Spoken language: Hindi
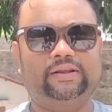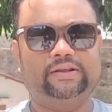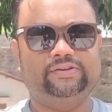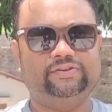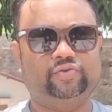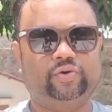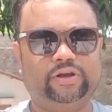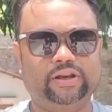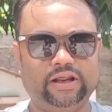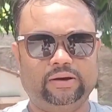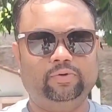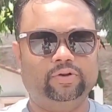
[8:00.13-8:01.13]
था जिसको
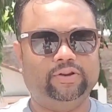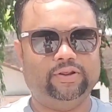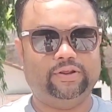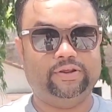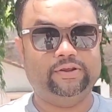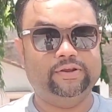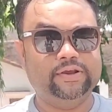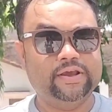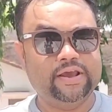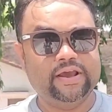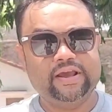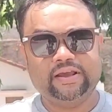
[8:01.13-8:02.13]
किला बोलते हैं
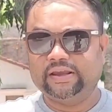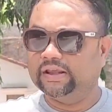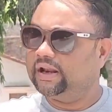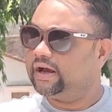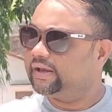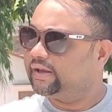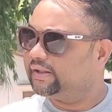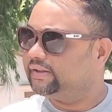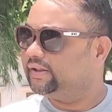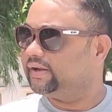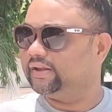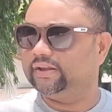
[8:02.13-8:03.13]
किला के
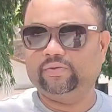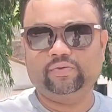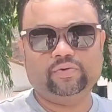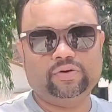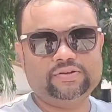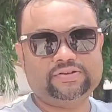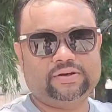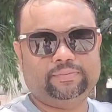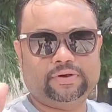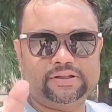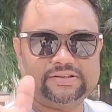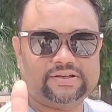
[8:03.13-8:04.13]
अंदर ही उन्होंने सब
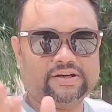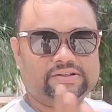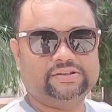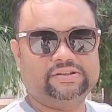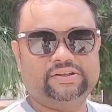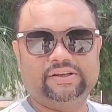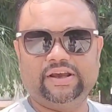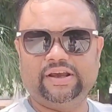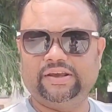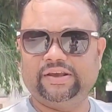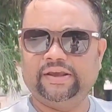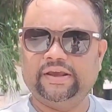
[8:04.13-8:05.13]
कंस्ट्रक्शन किया
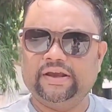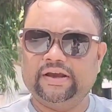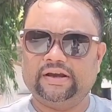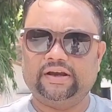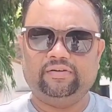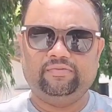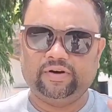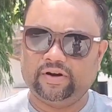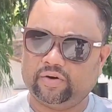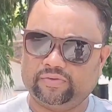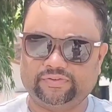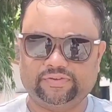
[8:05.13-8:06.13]
है गवर्नमेंट
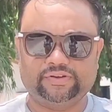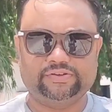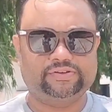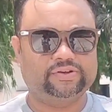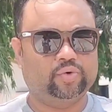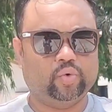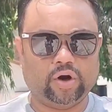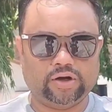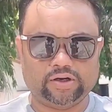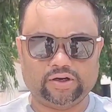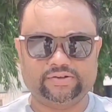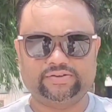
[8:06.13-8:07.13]
ऑफिस
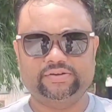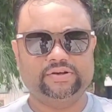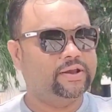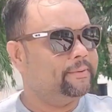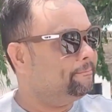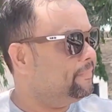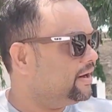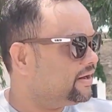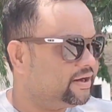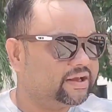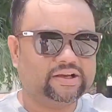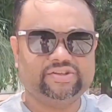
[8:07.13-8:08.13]
क्वार्टर्स
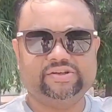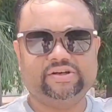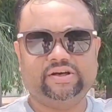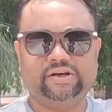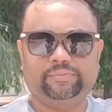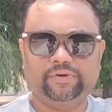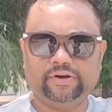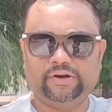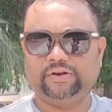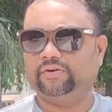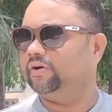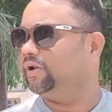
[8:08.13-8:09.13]
बैठने का जगह कम्युनिटी
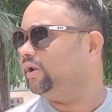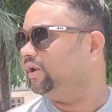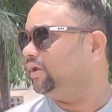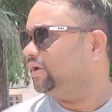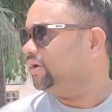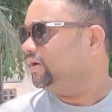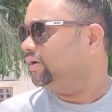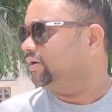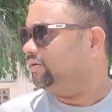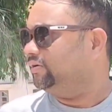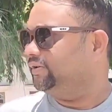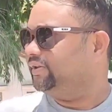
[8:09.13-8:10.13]
हॉल
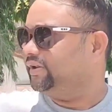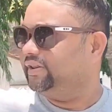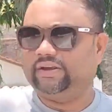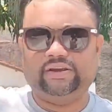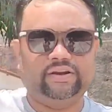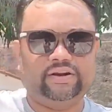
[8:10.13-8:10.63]
इधर देखिए